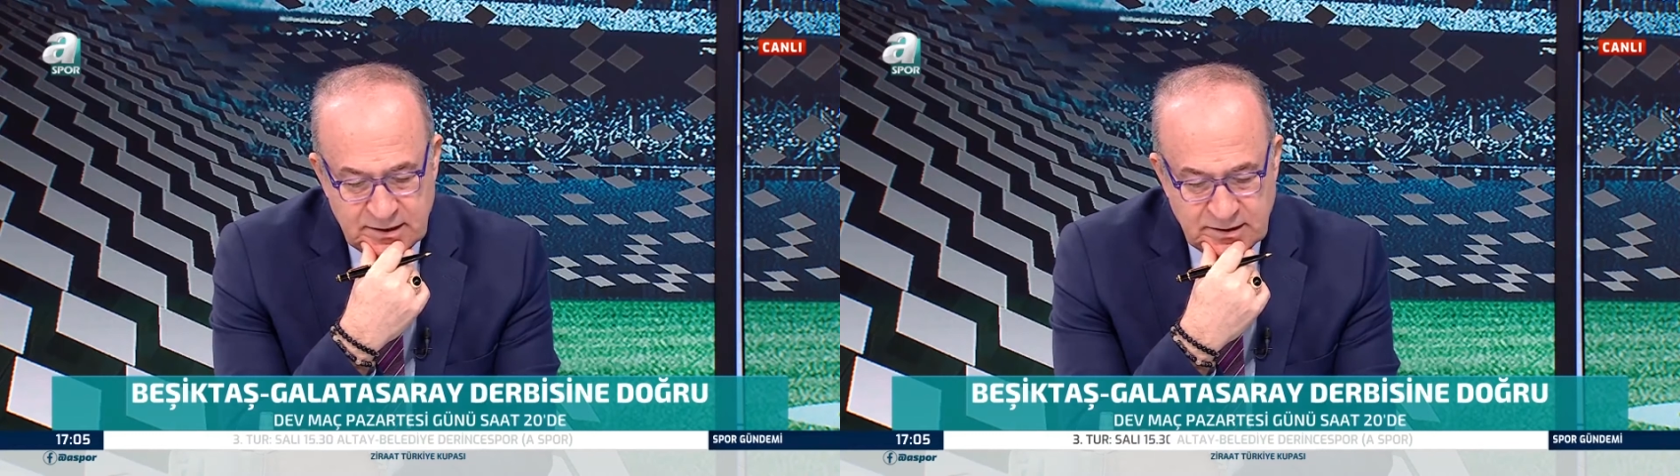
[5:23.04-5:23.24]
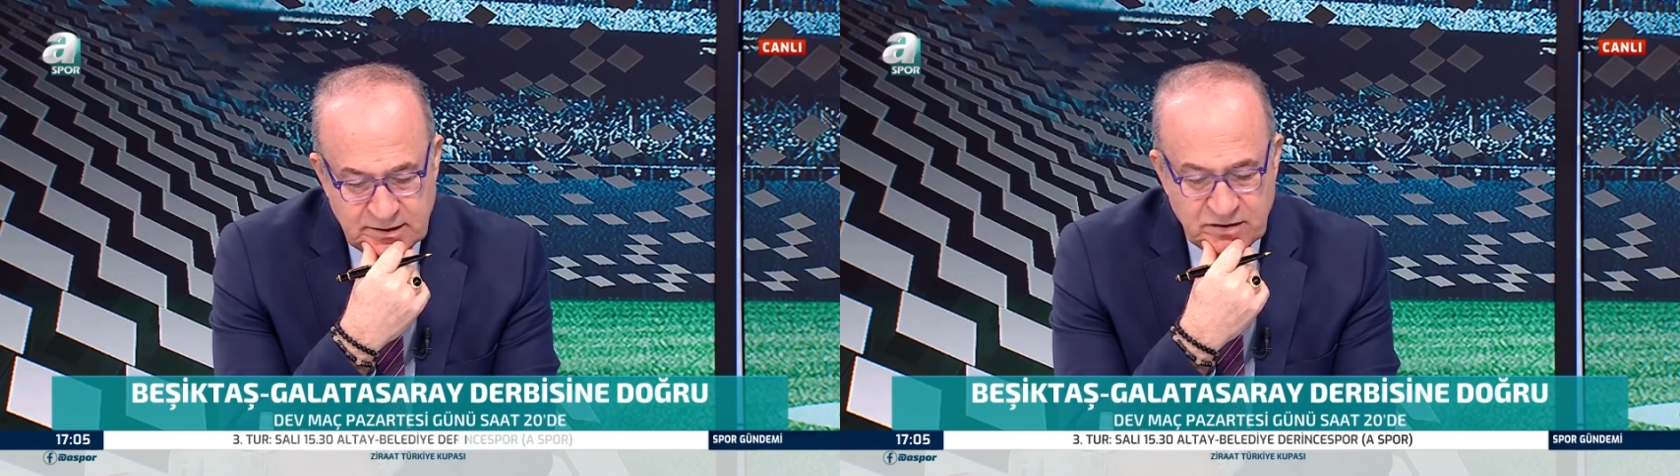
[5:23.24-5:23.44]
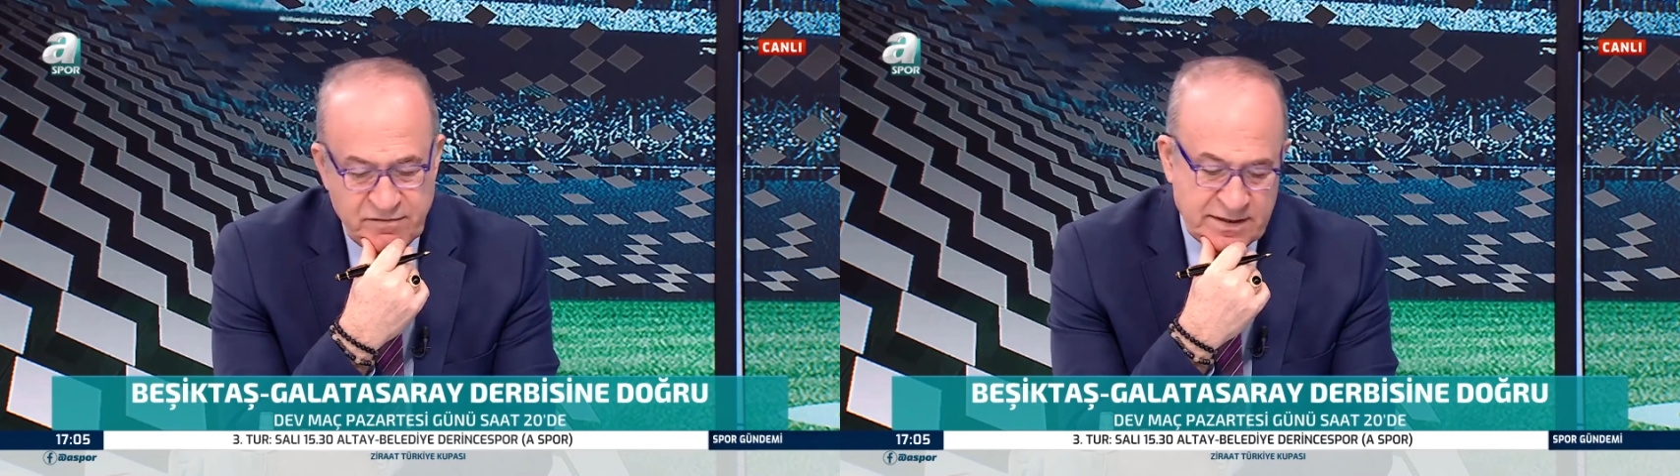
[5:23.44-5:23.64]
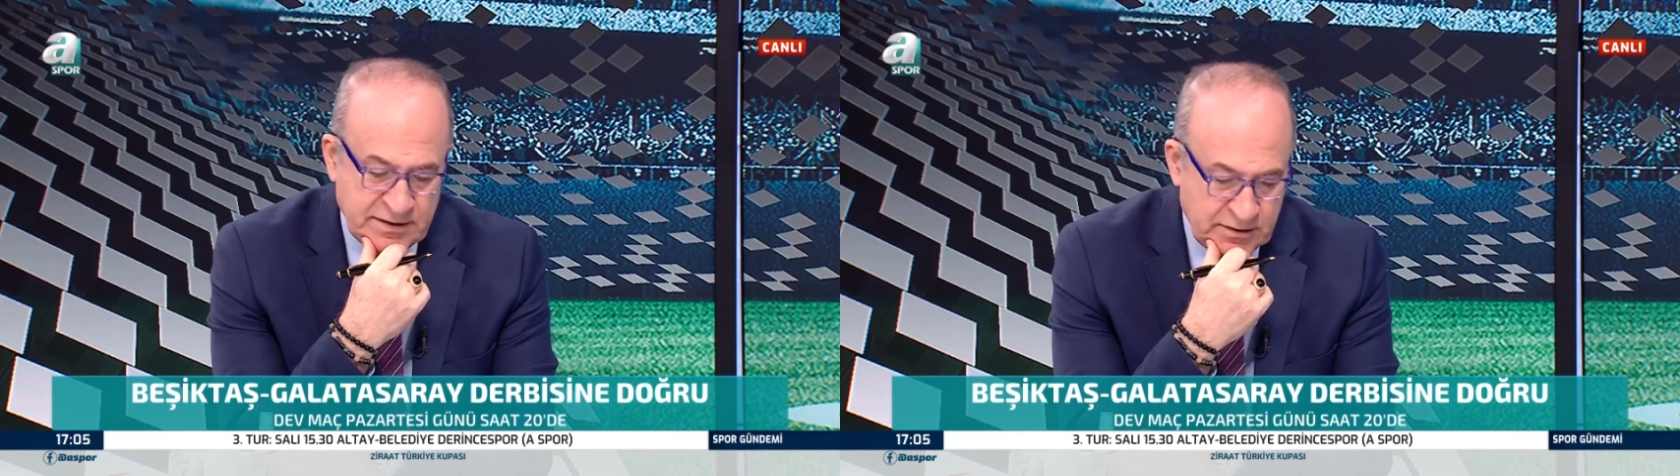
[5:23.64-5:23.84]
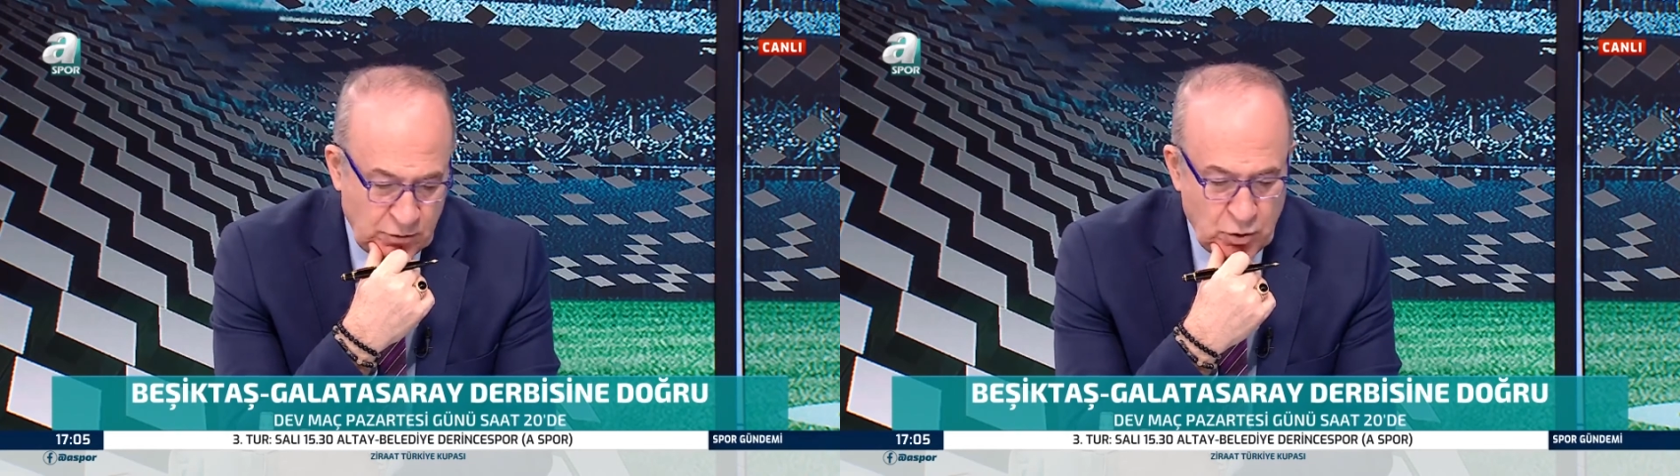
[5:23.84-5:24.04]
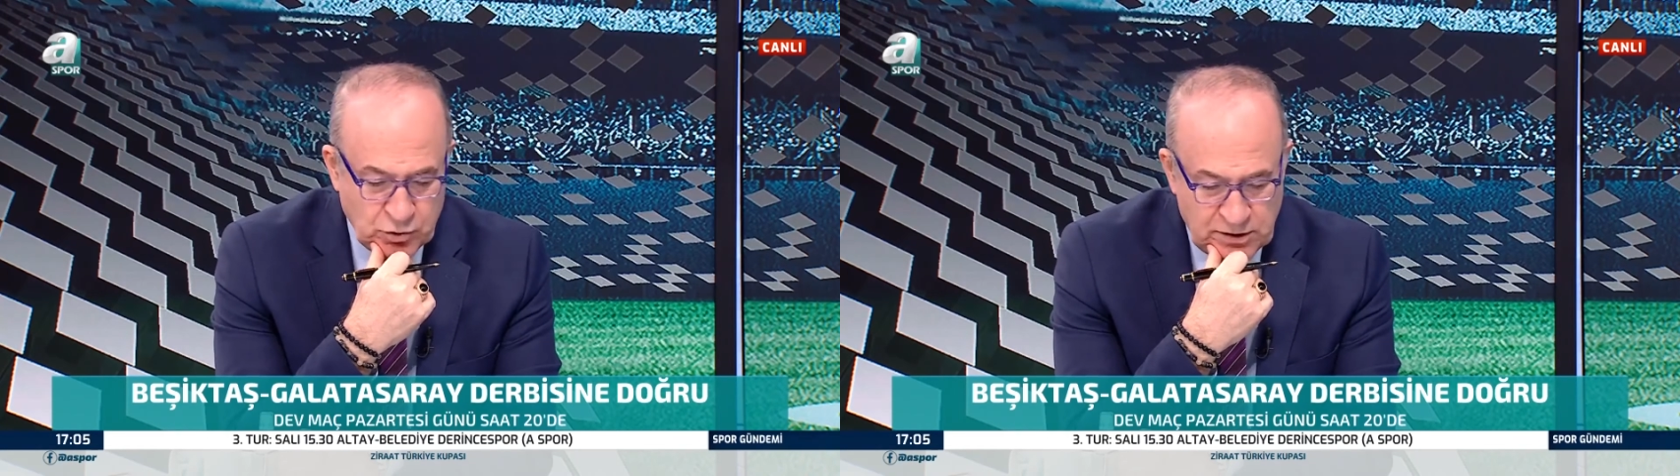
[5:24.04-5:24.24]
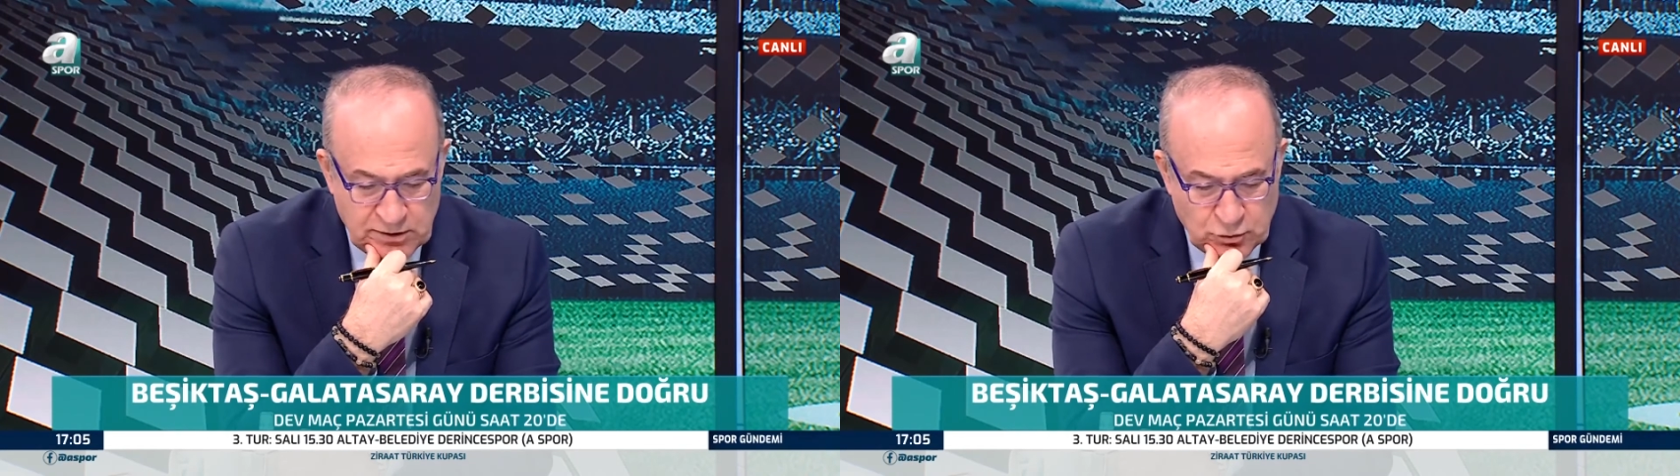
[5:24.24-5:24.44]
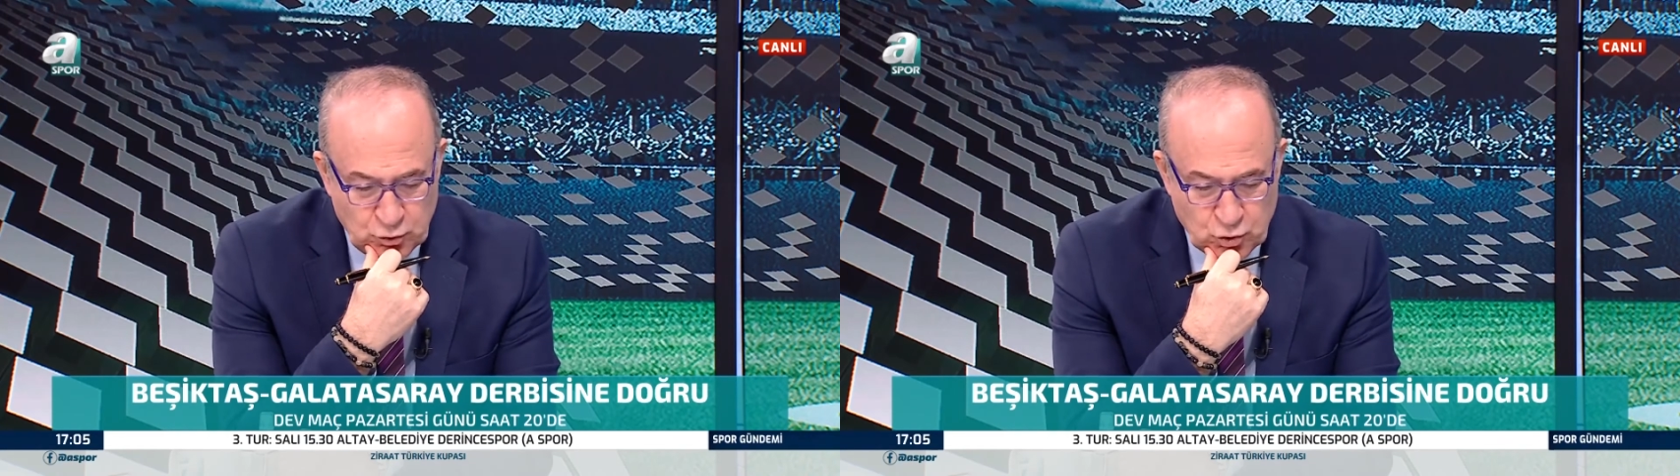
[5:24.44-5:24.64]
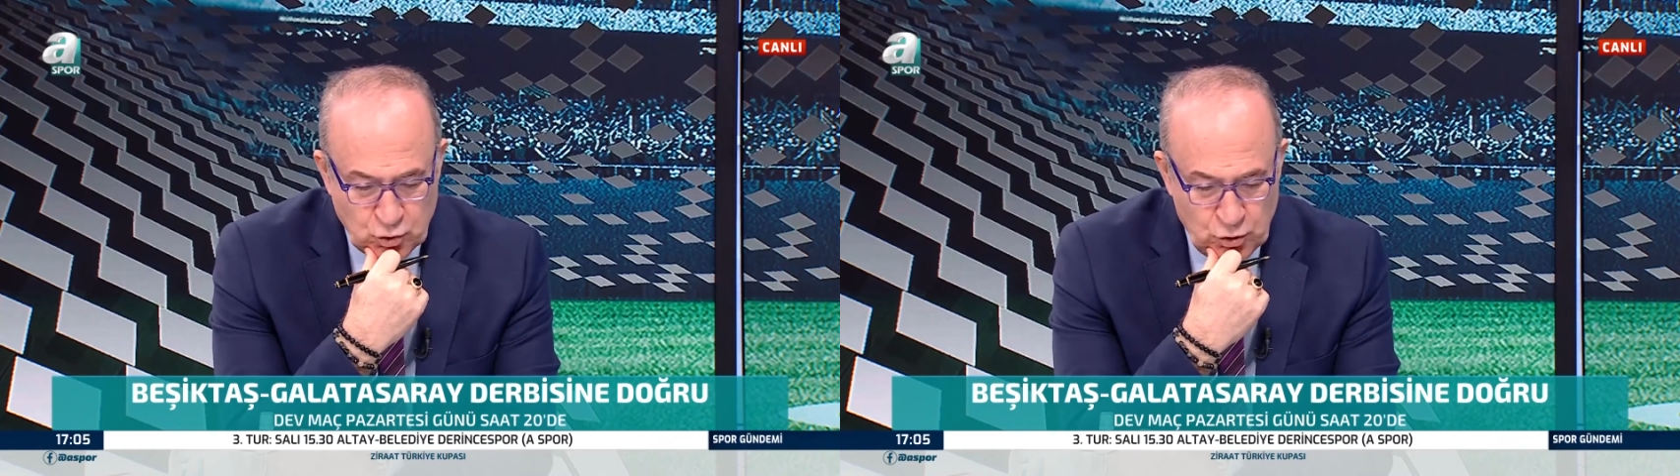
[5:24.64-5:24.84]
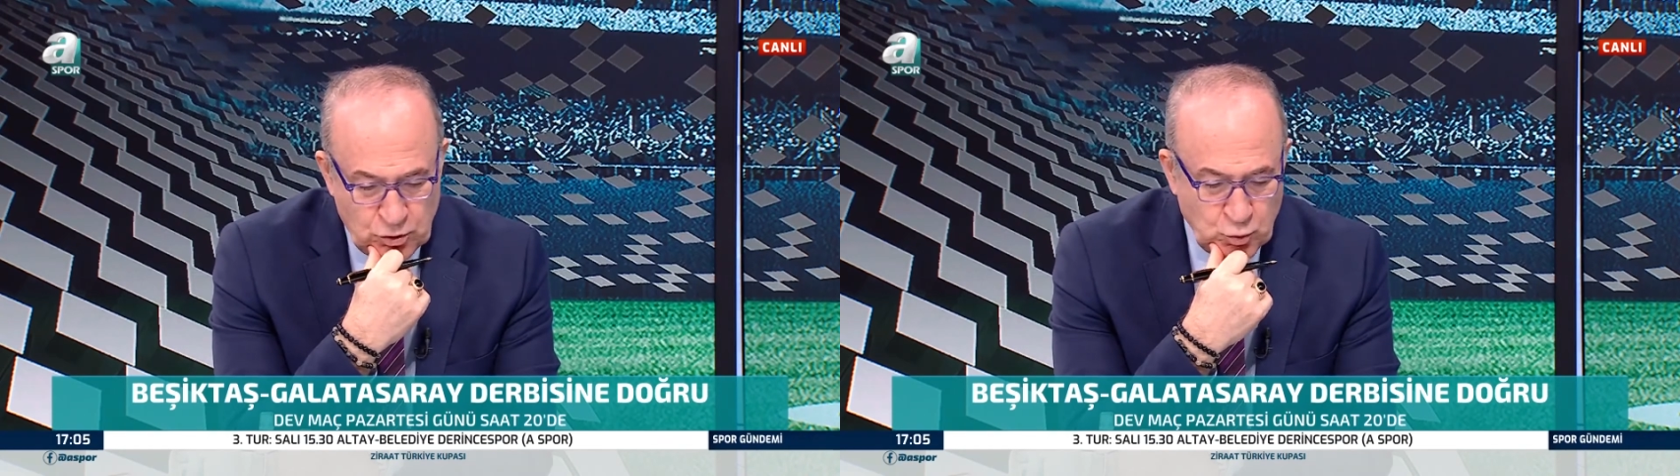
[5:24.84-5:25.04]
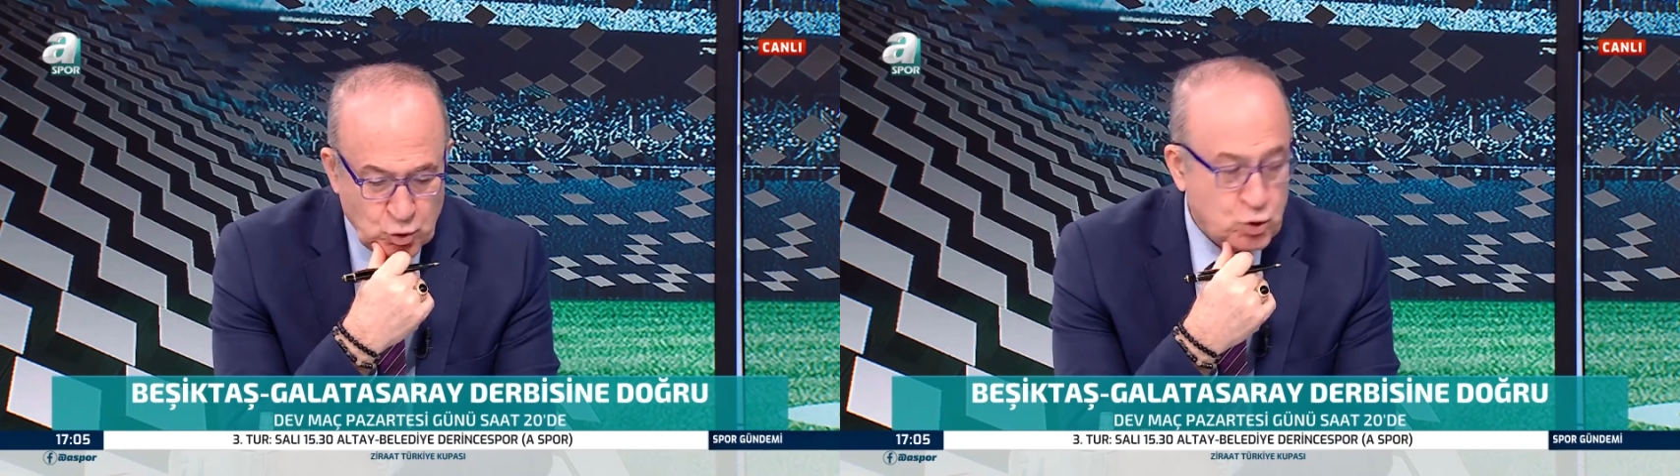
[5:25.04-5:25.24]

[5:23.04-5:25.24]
Rıdvan'ı öncelikli düşünüyorum.